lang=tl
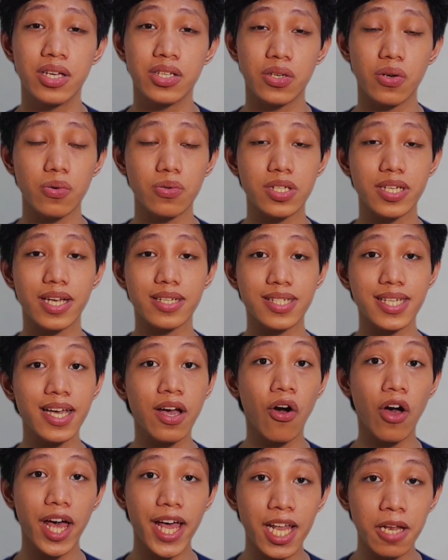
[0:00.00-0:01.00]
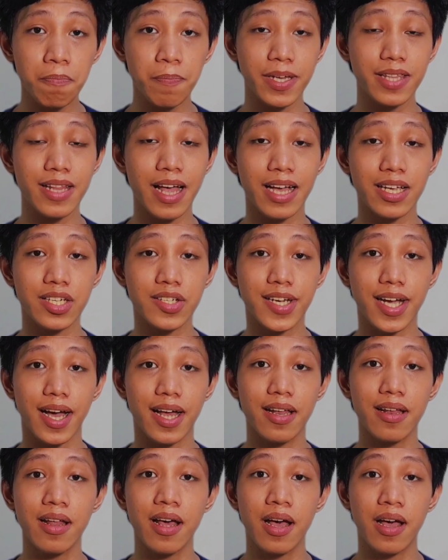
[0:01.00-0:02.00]
So sa COL
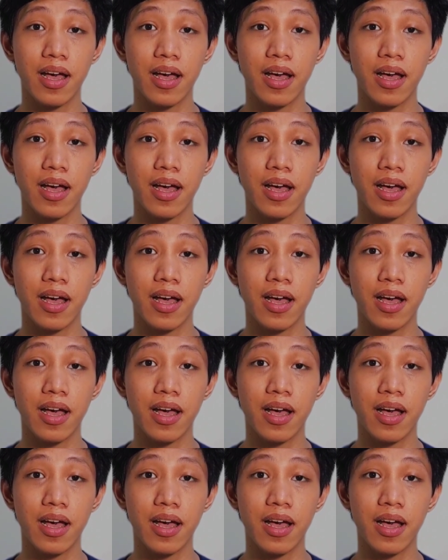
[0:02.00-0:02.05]
Financial,